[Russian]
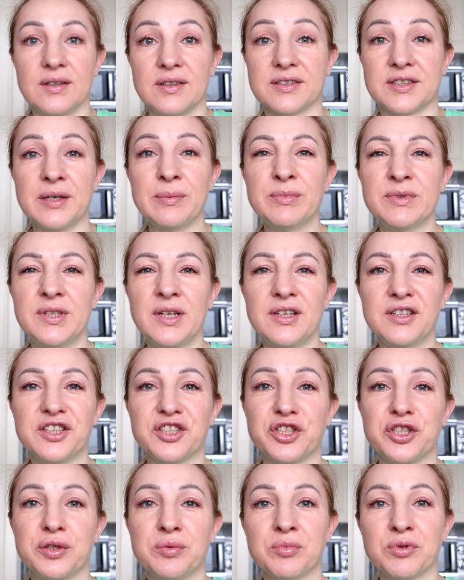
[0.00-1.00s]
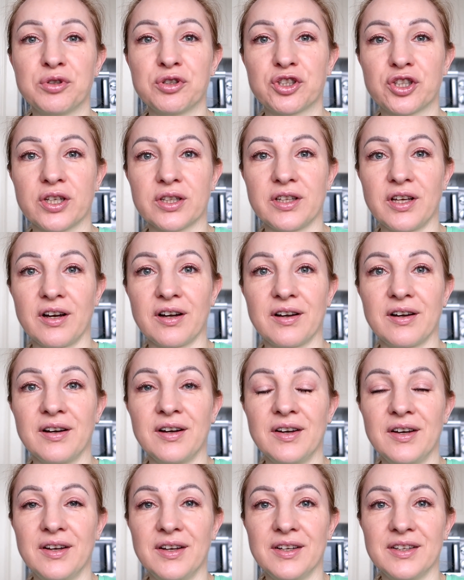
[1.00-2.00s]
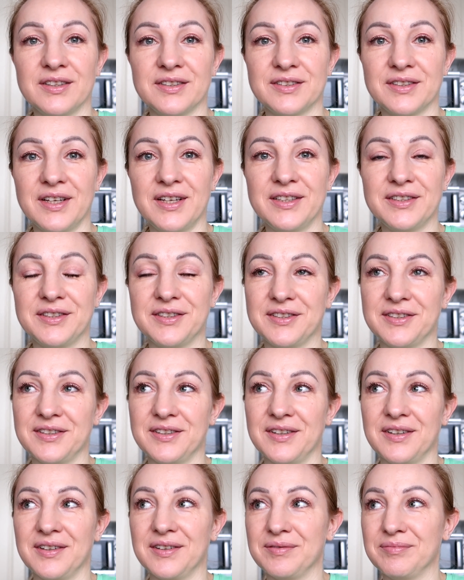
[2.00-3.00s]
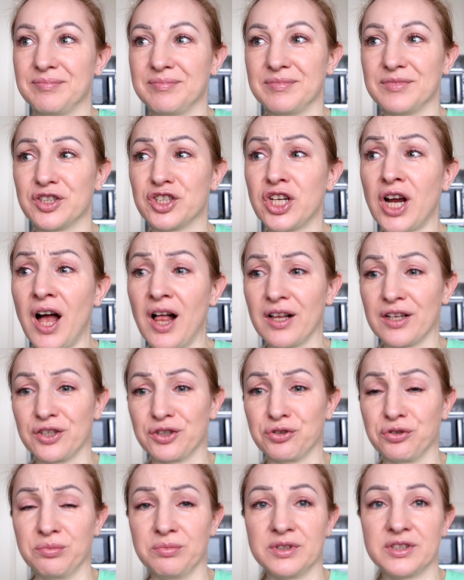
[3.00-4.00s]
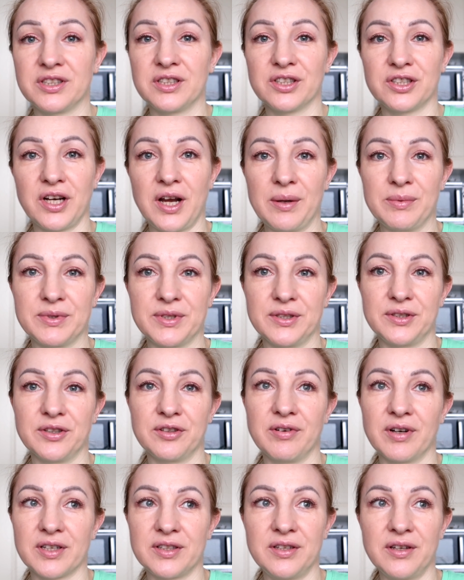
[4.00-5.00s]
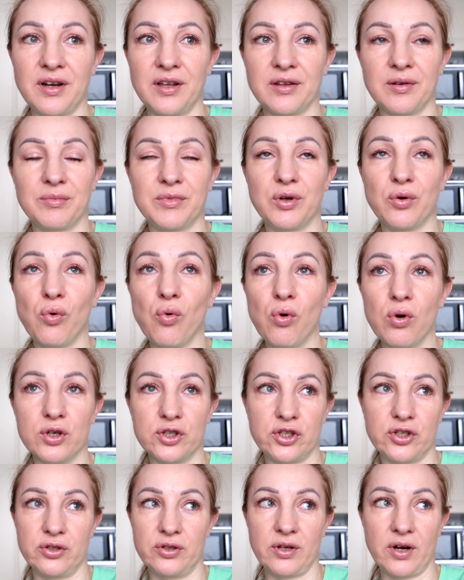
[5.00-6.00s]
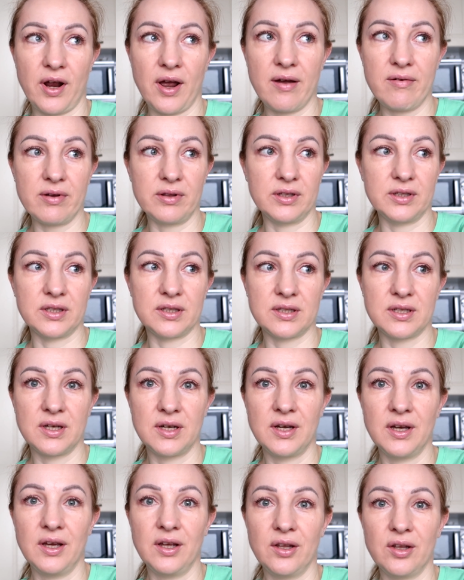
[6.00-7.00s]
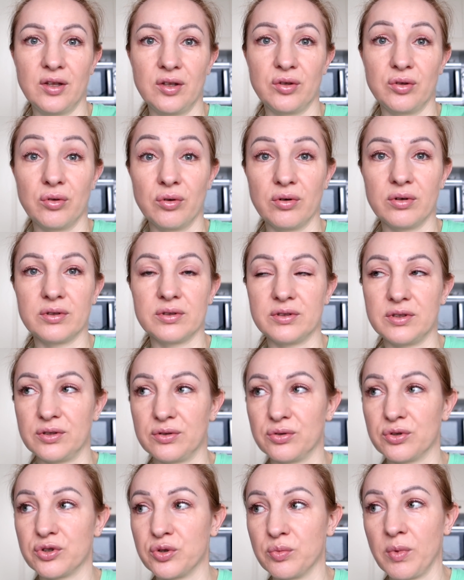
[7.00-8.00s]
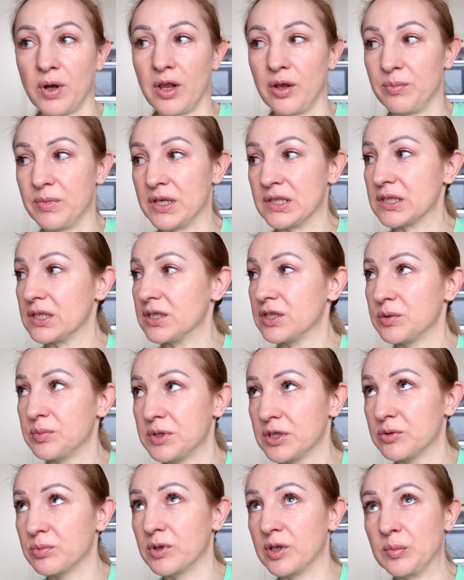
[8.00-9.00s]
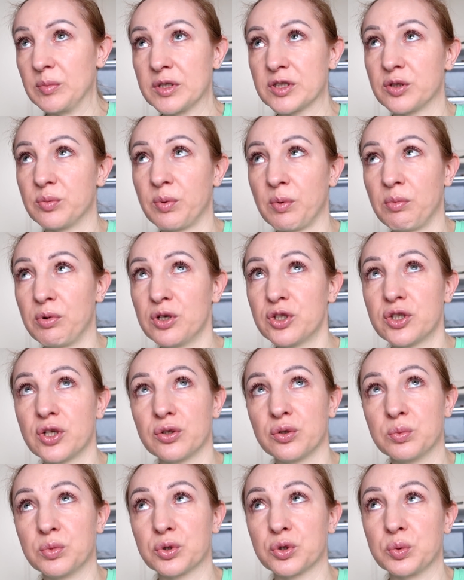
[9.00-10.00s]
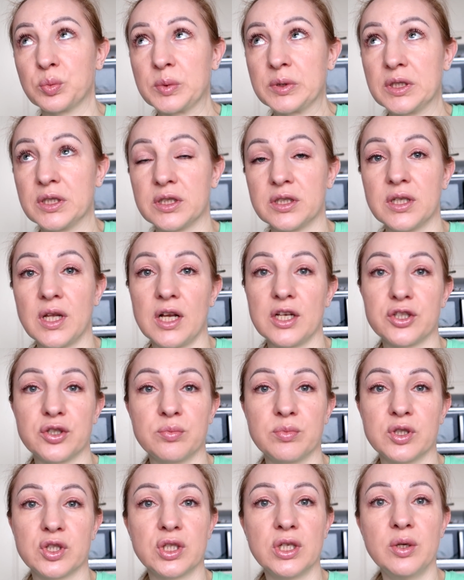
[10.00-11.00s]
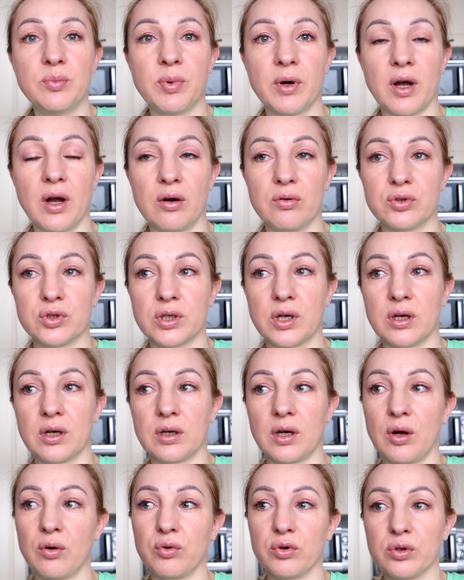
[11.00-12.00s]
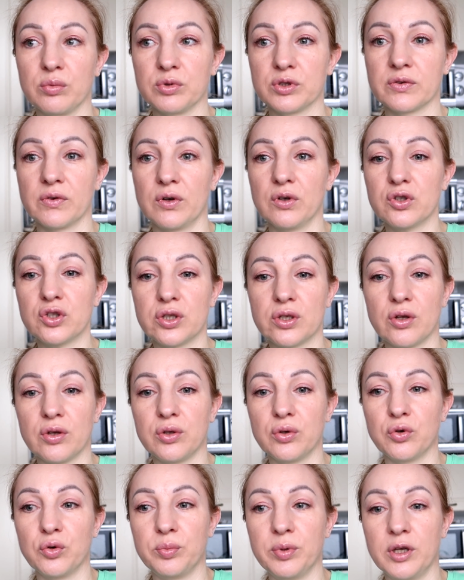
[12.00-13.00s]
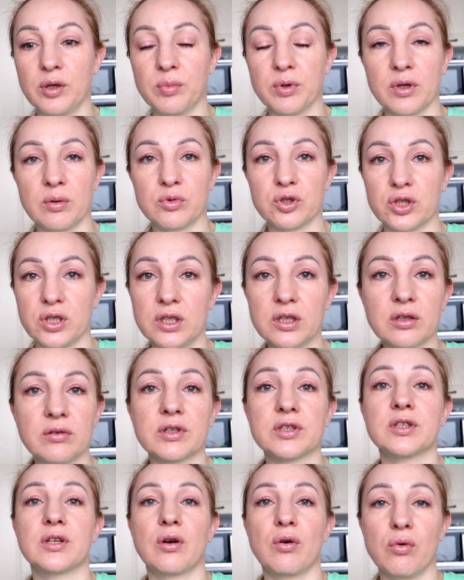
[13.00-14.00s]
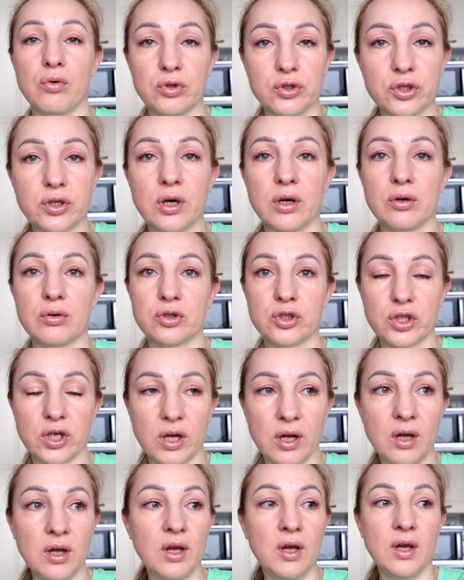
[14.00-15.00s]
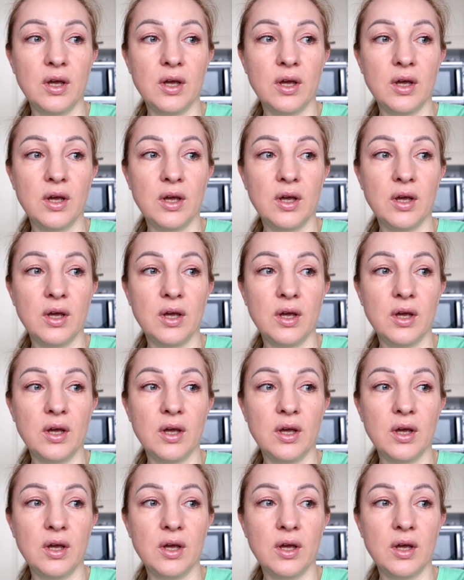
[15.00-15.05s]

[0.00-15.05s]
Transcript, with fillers: На самом деле даже немножко так знаете, жалко, что мы съезжаем с этой квартиры, она мне очень нравилась, но здесь очень мало места. Если бы здесь было места побольше, я думаю, что мы здесь и дальше бы жили, пока уже какое-нибудь свое жилье не купили, потому что эта квартира очень хорошая.